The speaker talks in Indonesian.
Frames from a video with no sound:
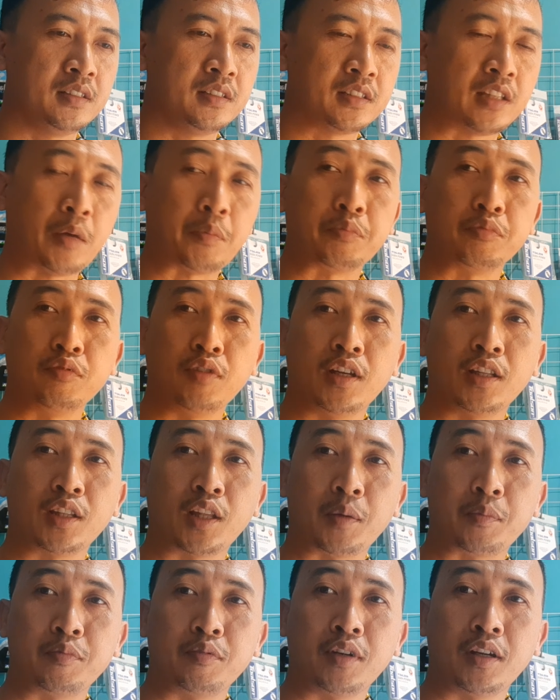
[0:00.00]

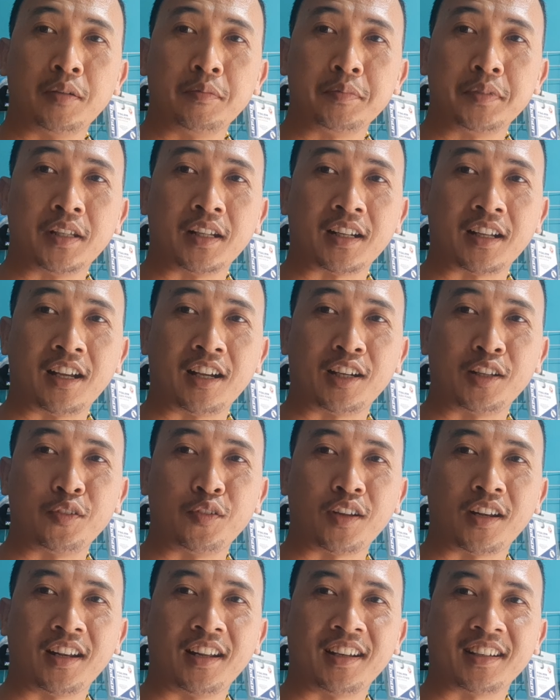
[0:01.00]
tabungan-tabungan biar nggak
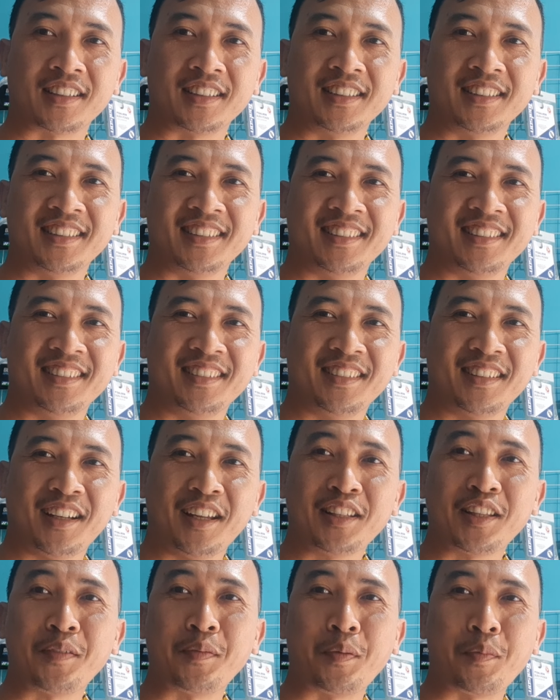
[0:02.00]
keluar lagi
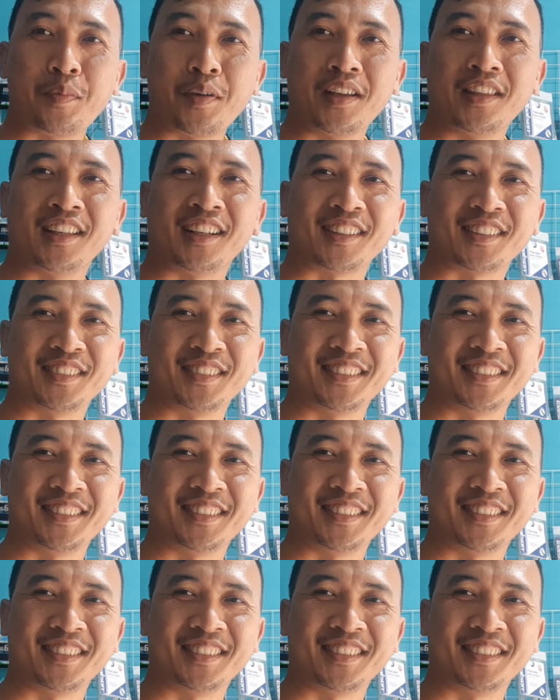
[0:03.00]
kan tambah banyak